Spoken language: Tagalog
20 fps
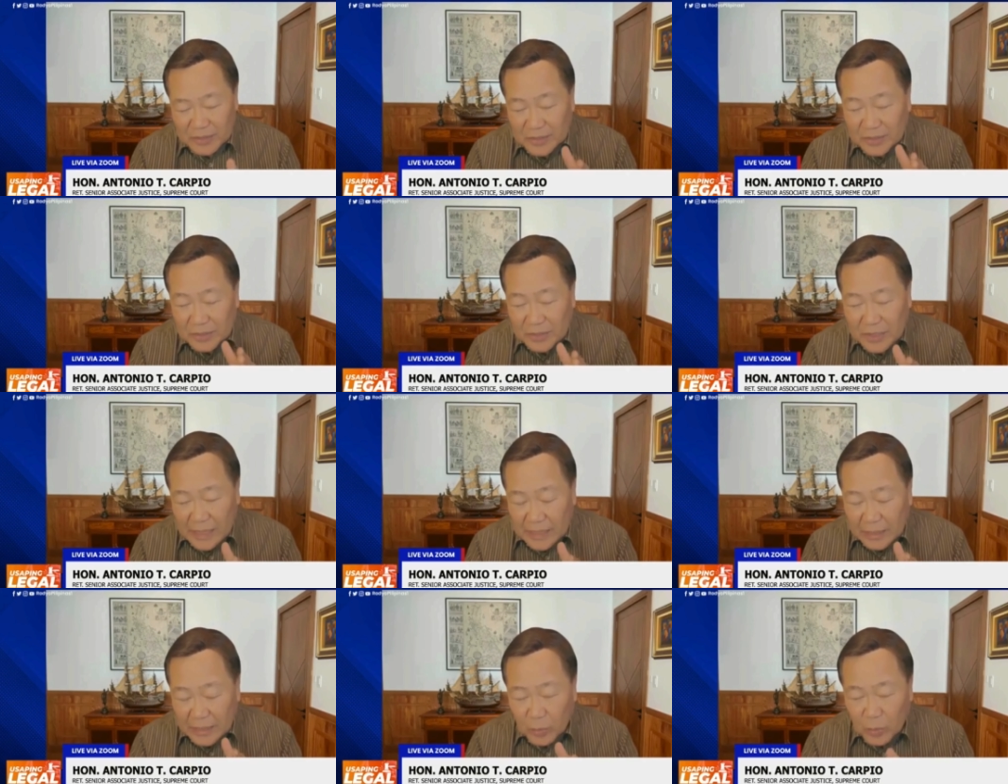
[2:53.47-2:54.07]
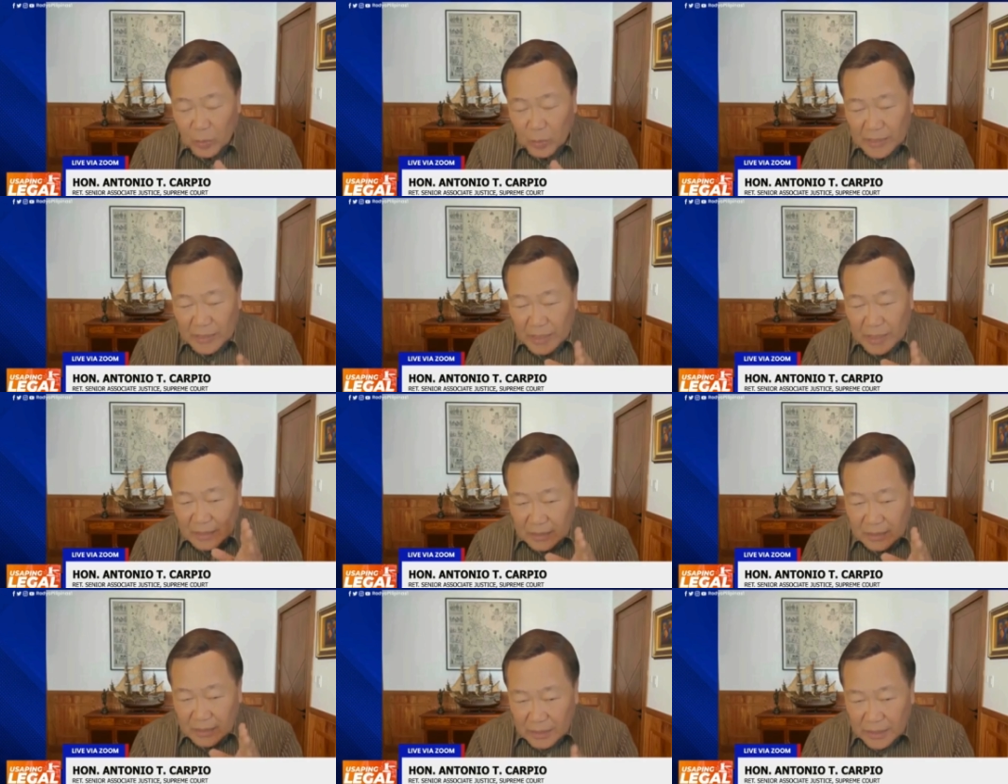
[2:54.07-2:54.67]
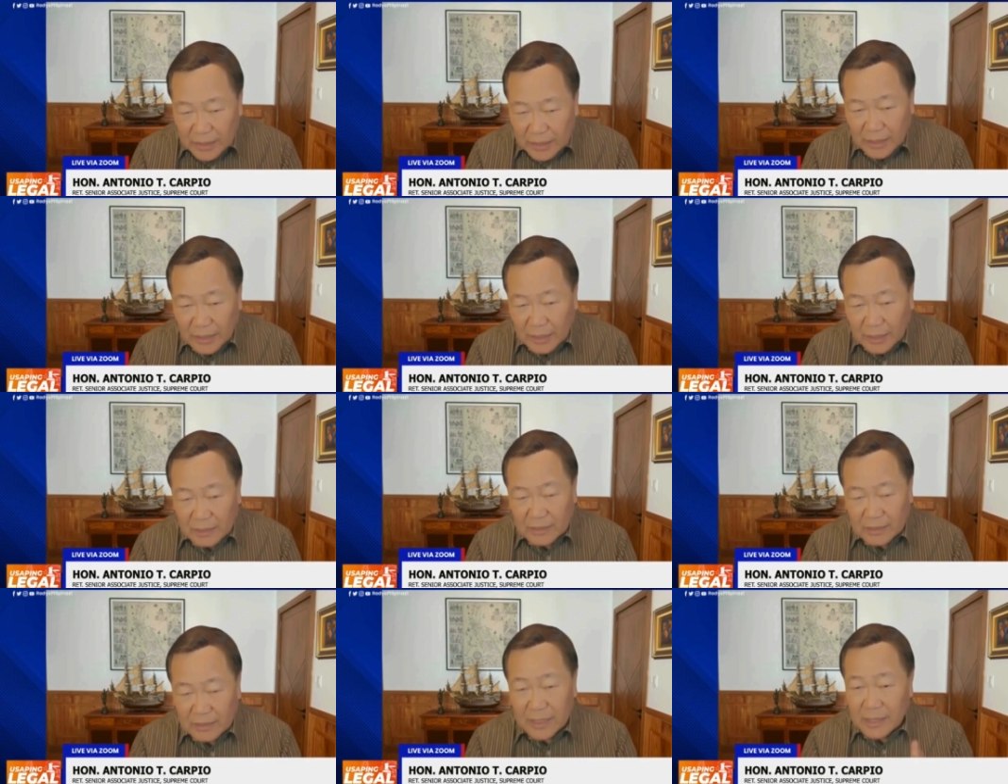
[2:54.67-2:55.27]
you cannot drill
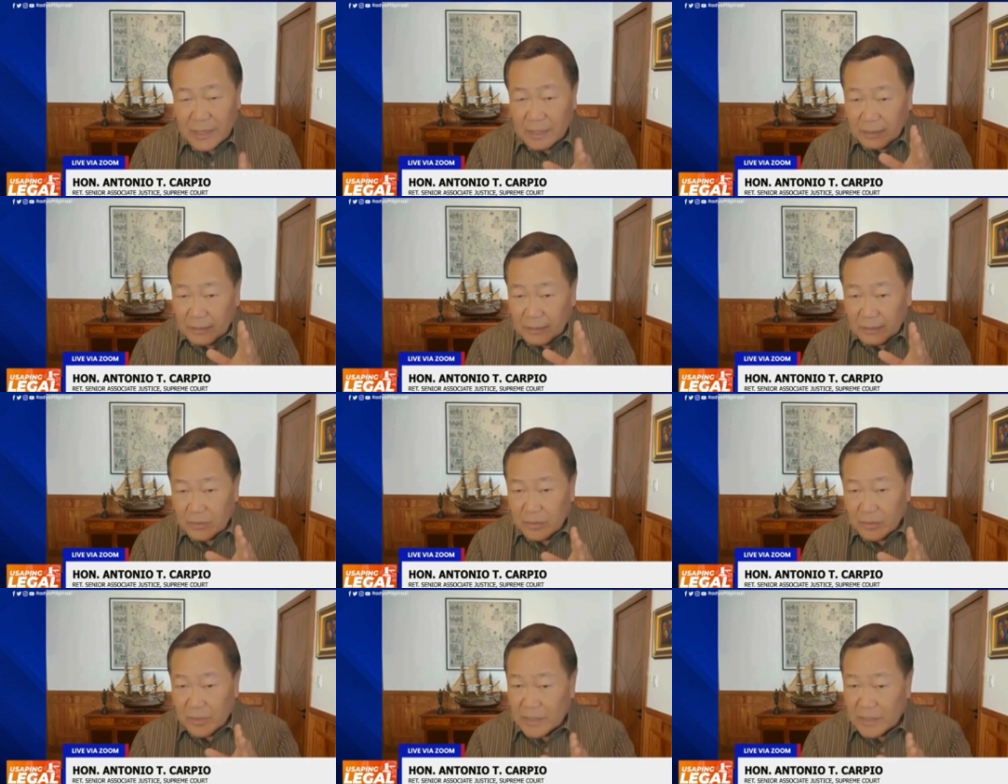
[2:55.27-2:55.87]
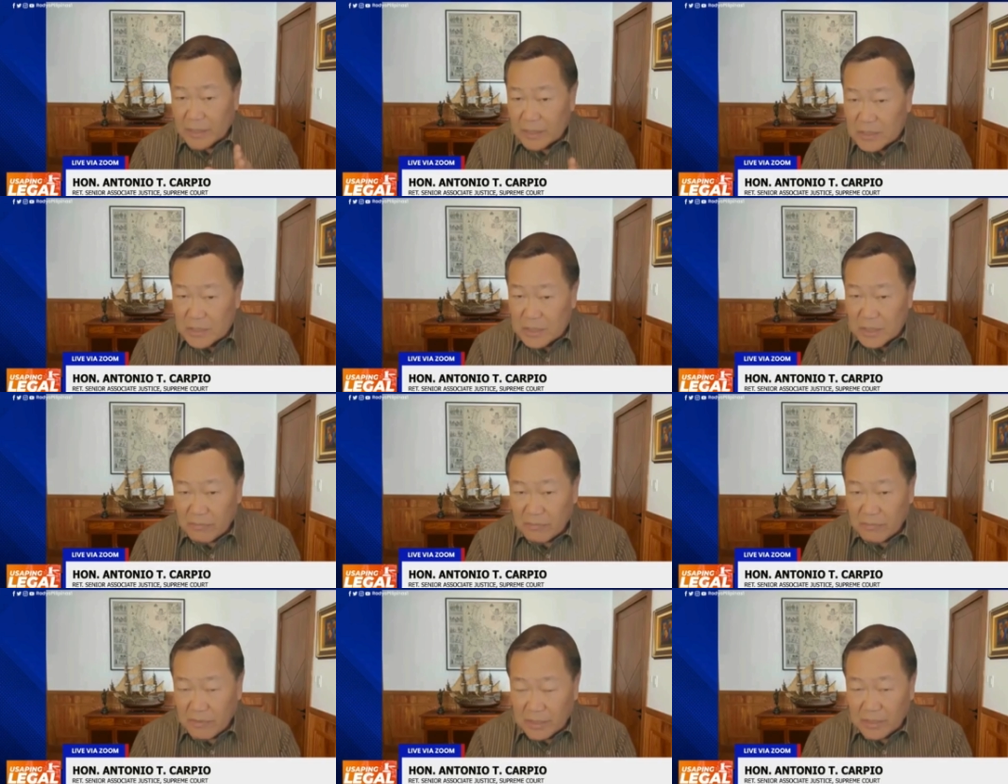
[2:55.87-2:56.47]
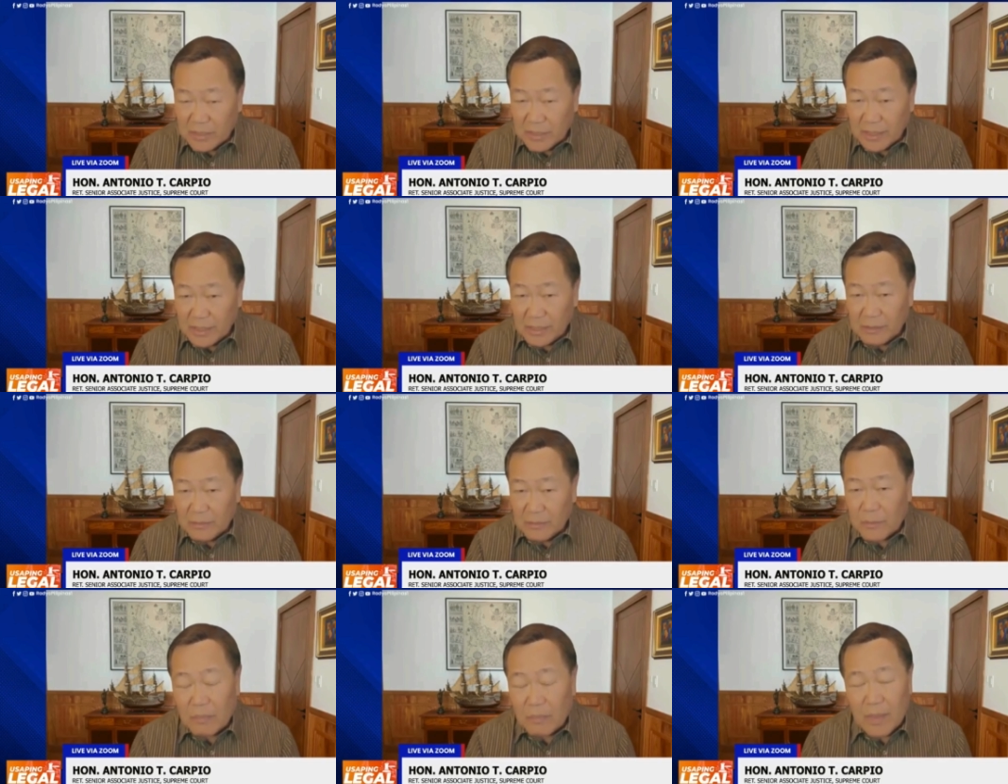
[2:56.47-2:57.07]
there, you cannot survey drill,
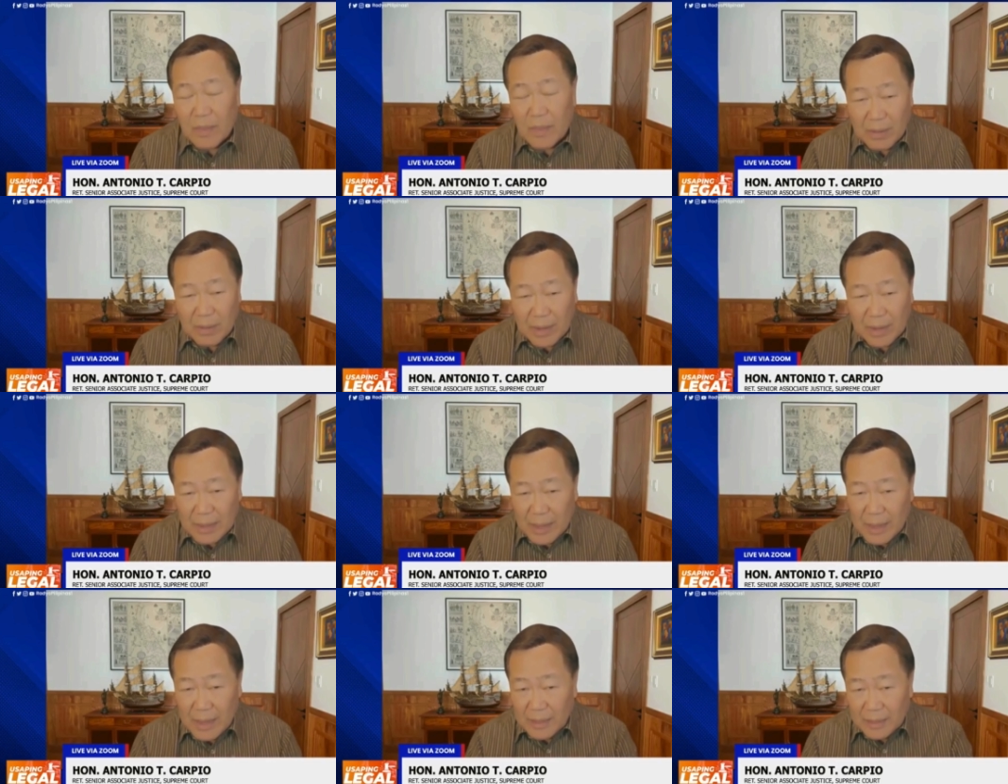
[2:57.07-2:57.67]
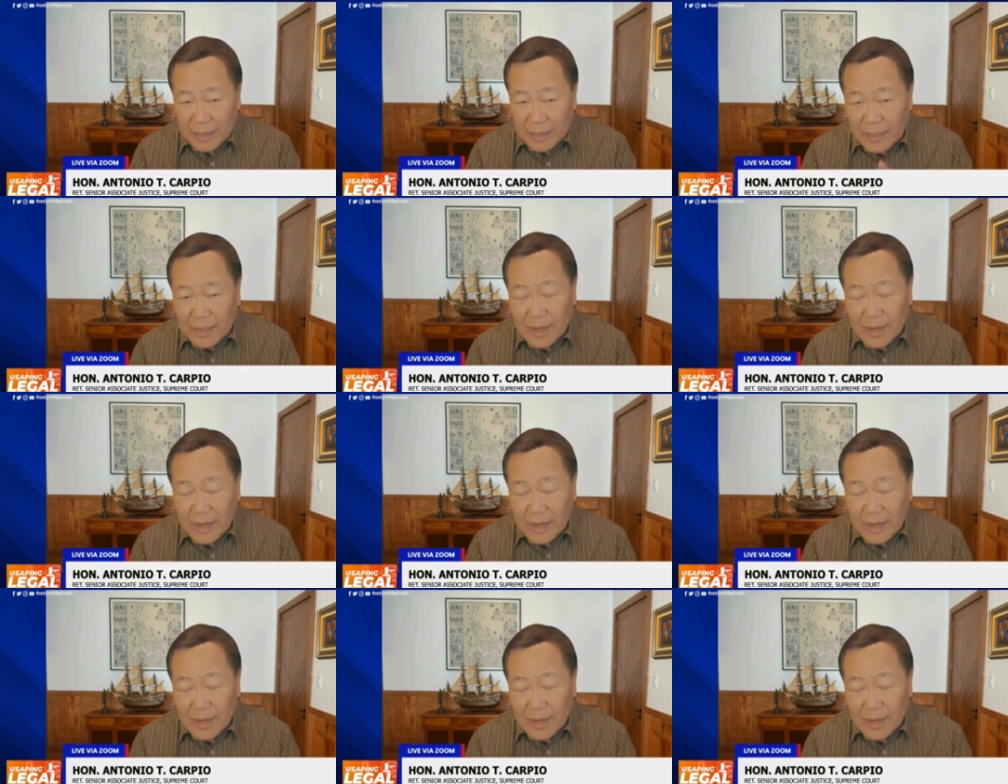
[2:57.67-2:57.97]
magkakagera,